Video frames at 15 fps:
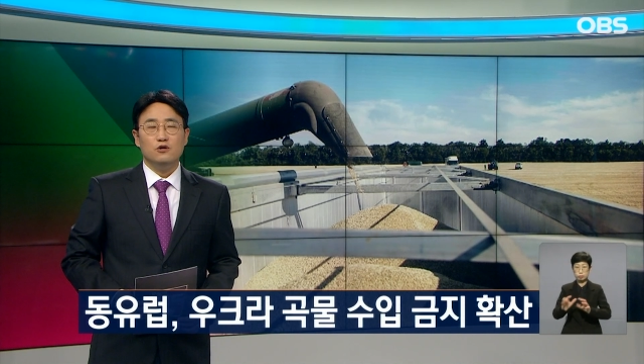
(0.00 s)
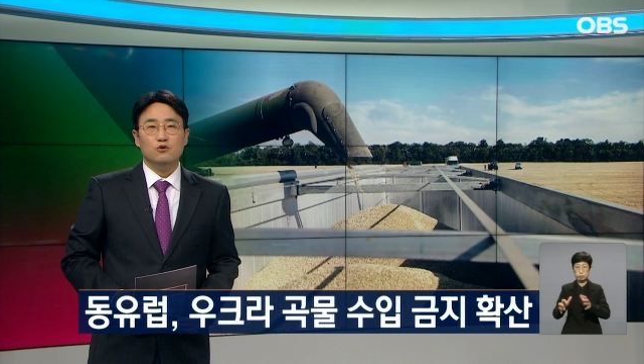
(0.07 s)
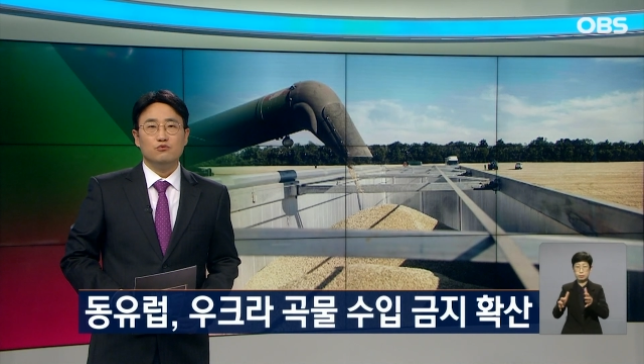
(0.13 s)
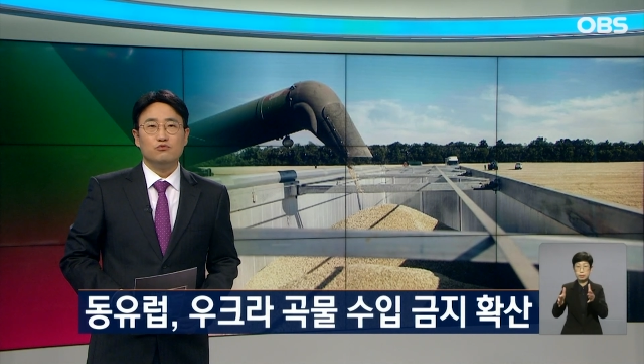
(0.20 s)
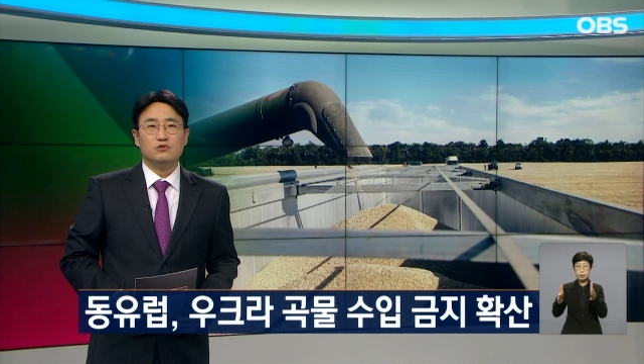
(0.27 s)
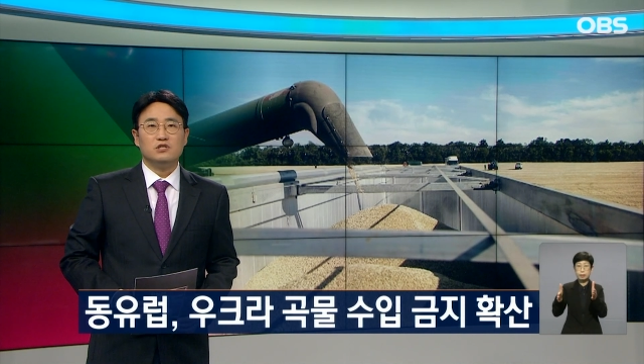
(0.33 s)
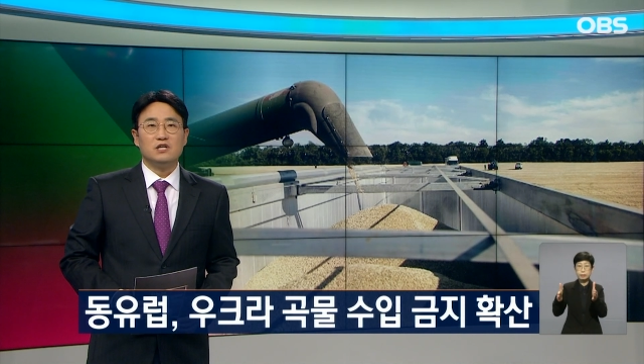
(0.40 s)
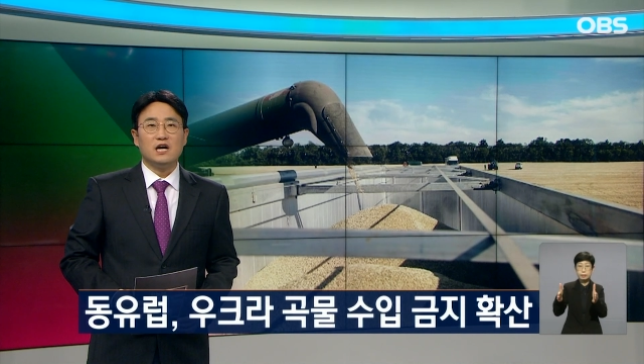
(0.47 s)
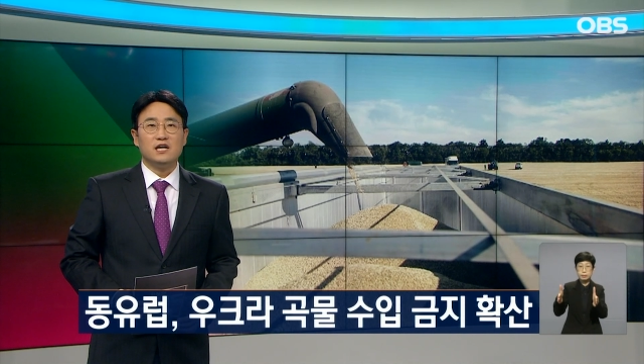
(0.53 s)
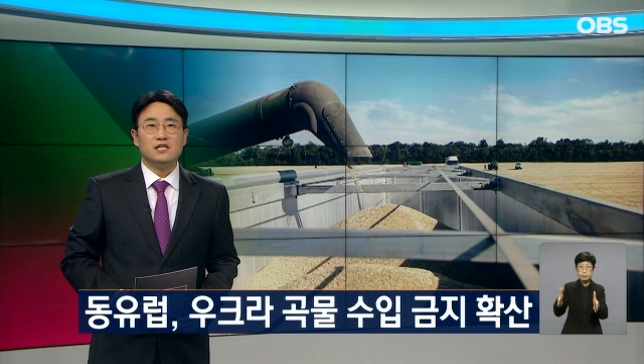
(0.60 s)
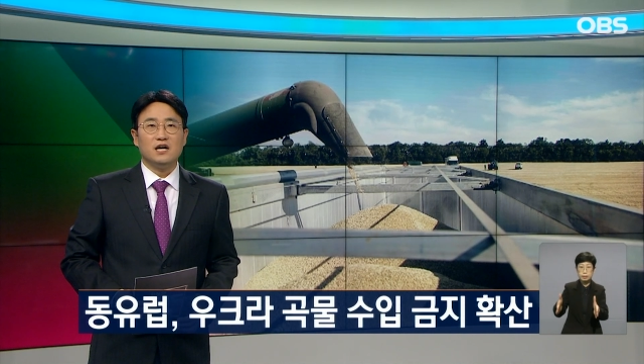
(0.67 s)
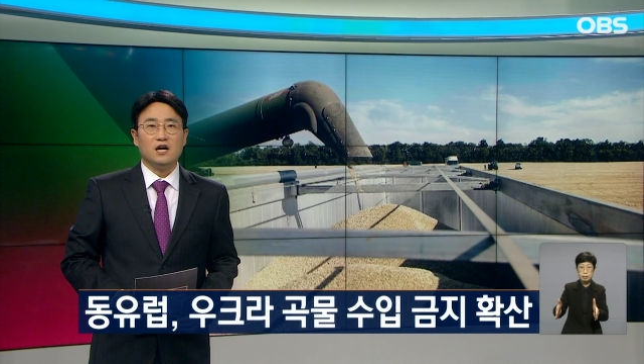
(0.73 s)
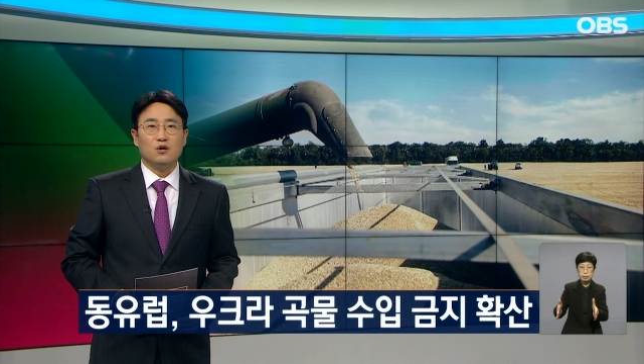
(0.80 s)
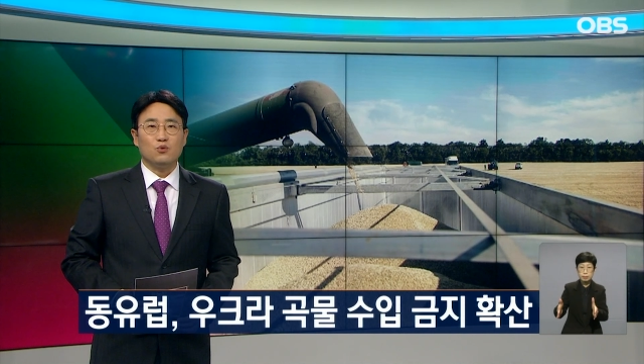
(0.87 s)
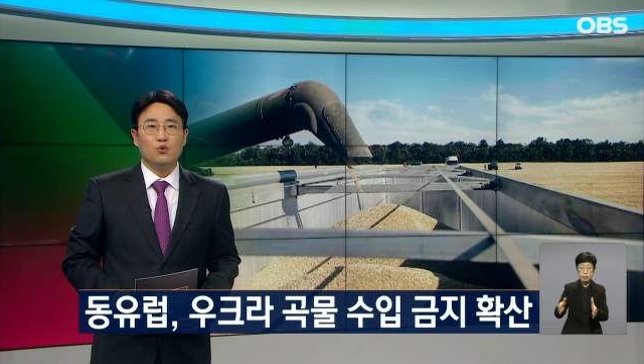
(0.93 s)

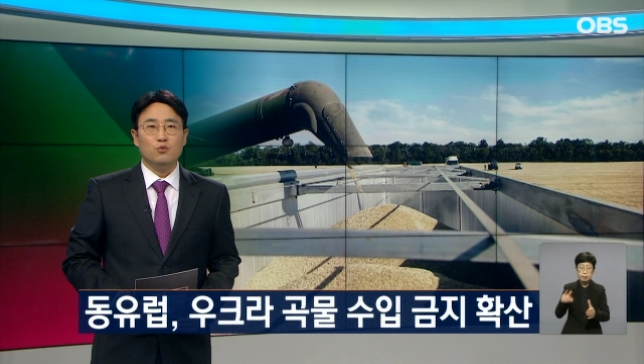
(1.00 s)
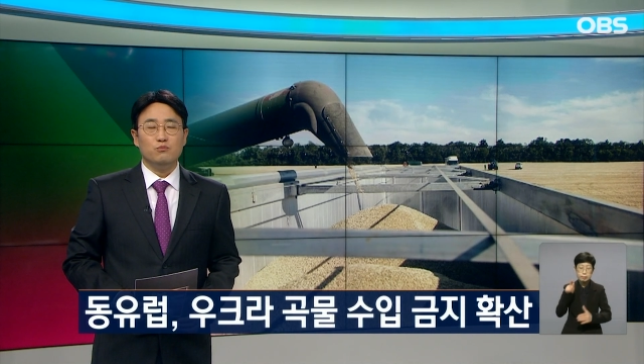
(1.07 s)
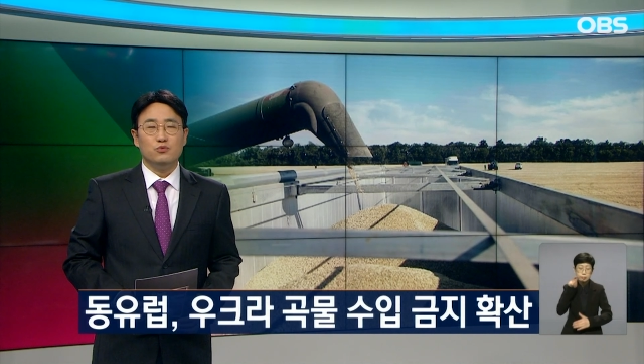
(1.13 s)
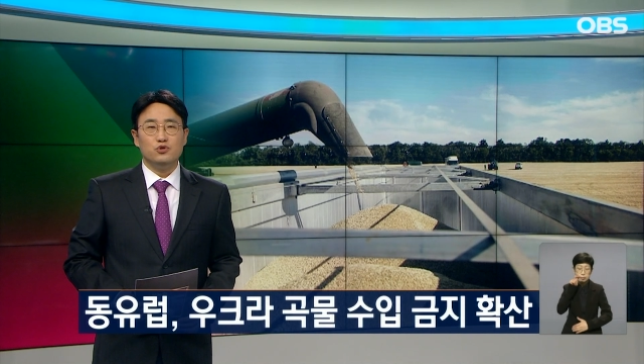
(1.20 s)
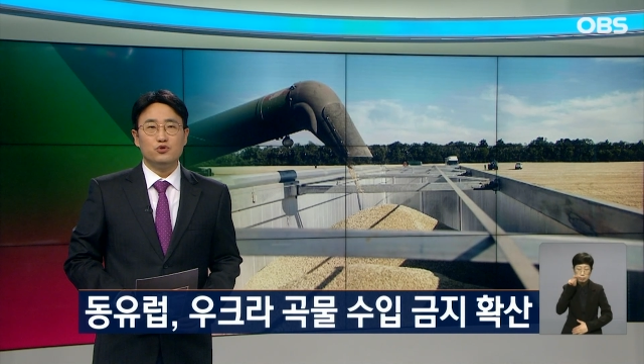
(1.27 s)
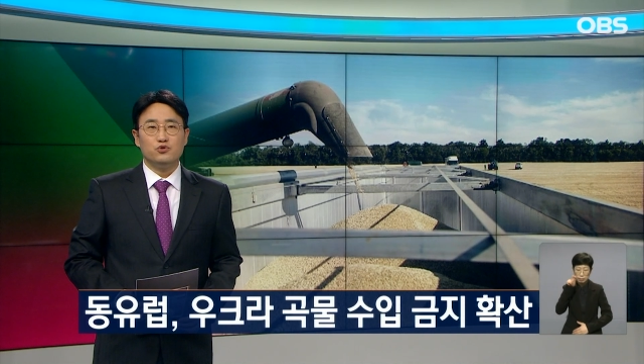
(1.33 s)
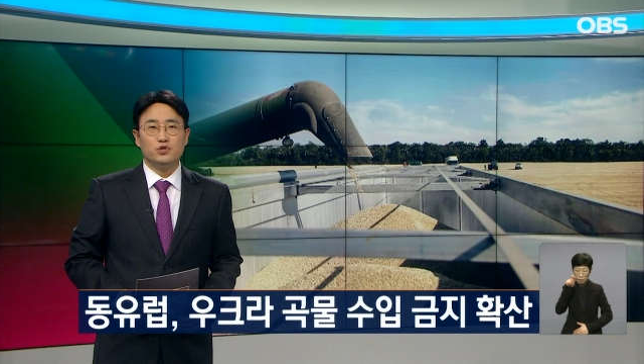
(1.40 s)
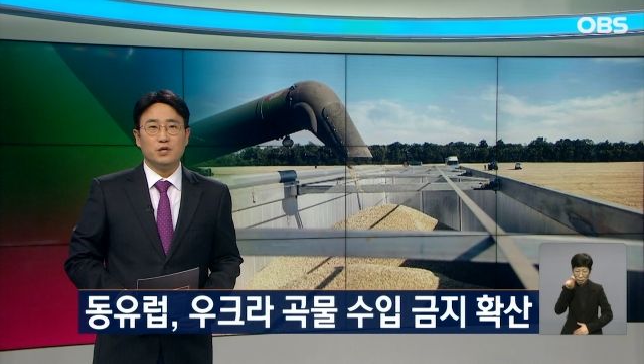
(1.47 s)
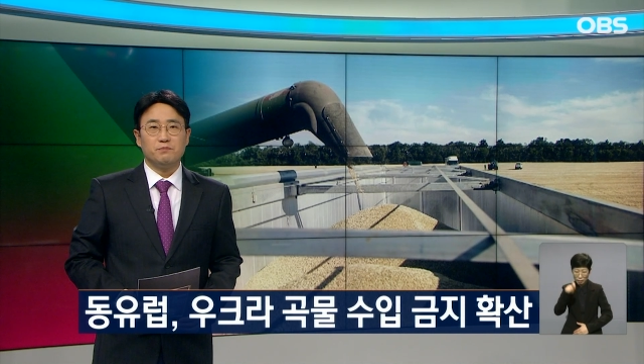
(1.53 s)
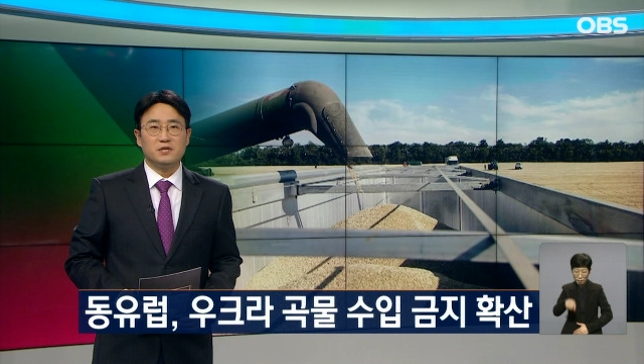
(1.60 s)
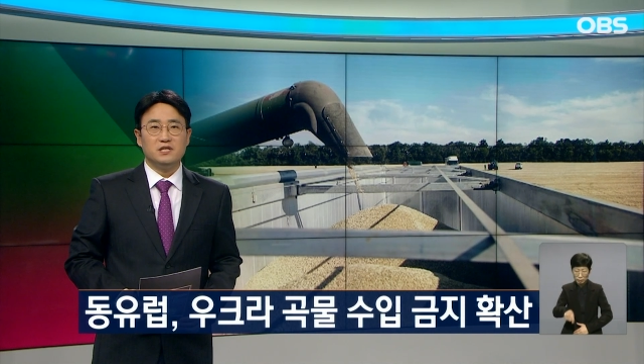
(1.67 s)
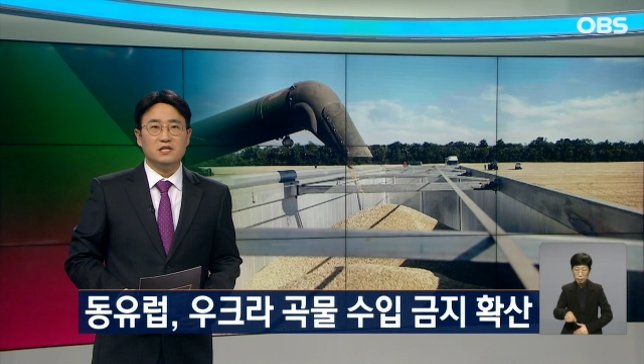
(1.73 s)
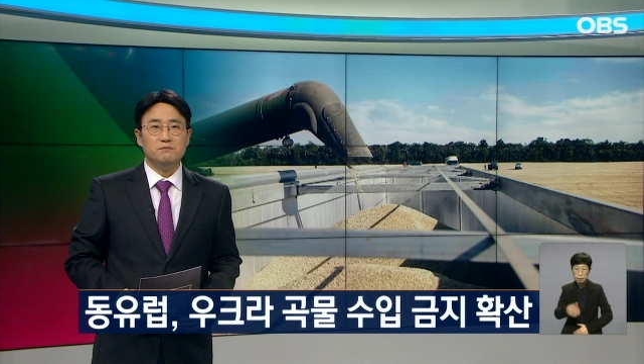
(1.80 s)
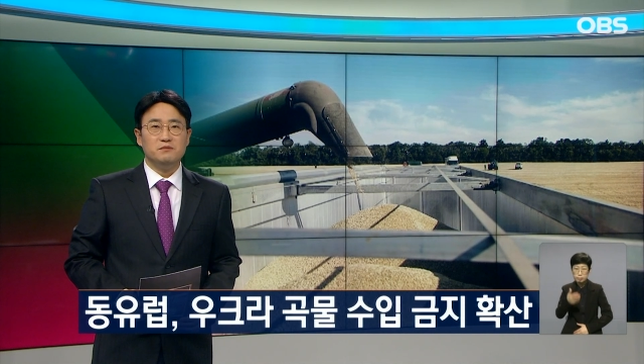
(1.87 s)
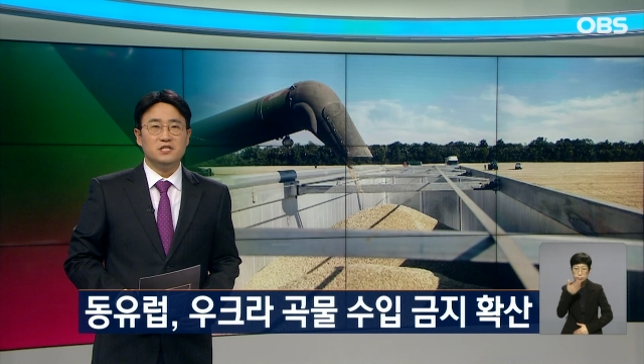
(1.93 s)
우크라이나 곡물 수입
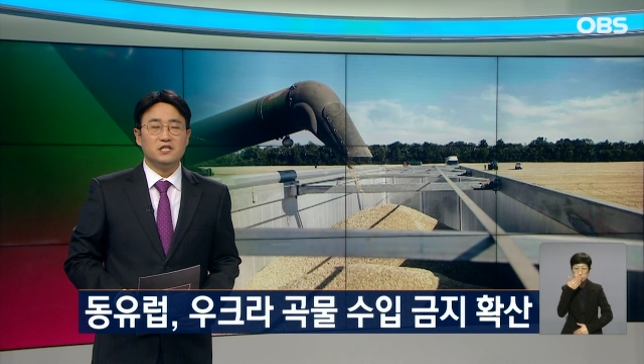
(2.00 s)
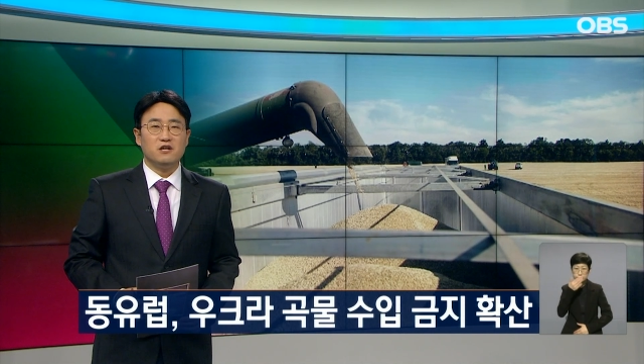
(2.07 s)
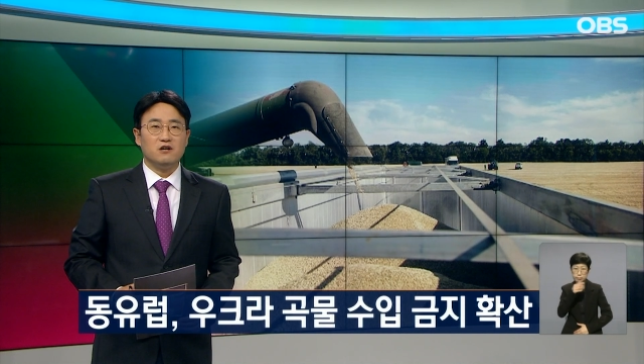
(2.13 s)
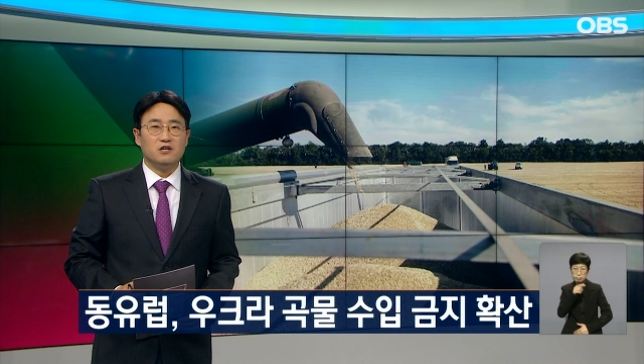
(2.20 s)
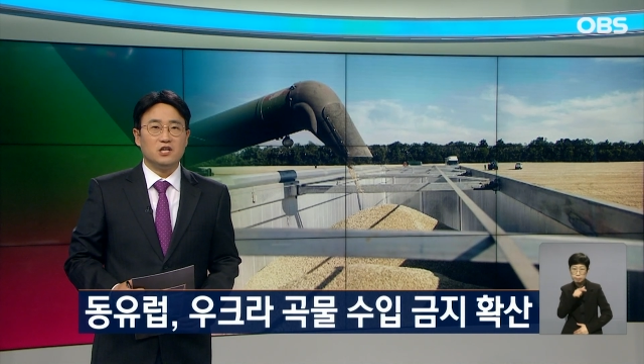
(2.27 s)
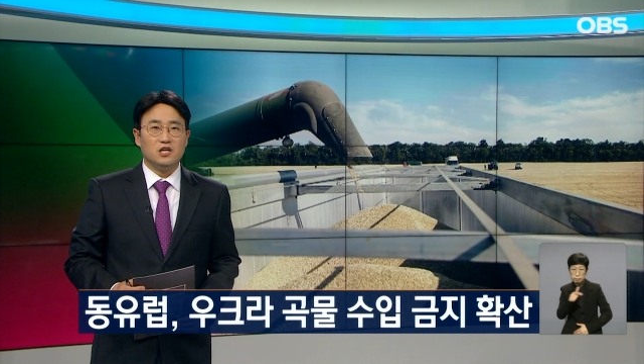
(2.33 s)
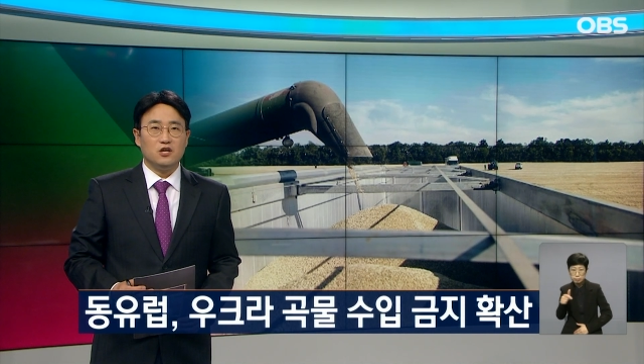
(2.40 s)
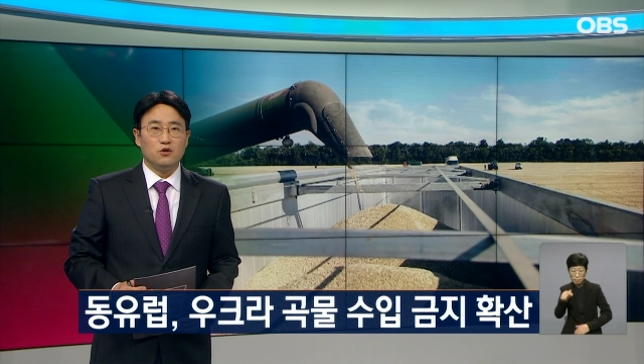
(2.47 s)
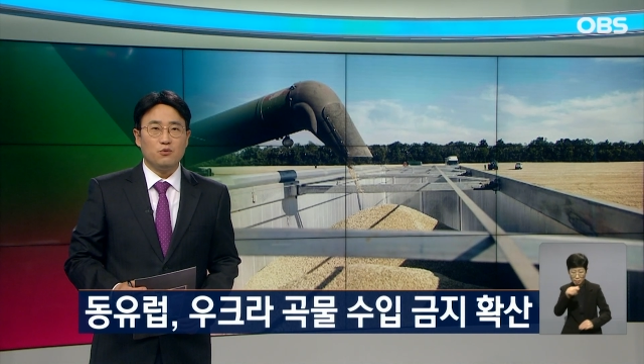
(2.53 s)
금지령이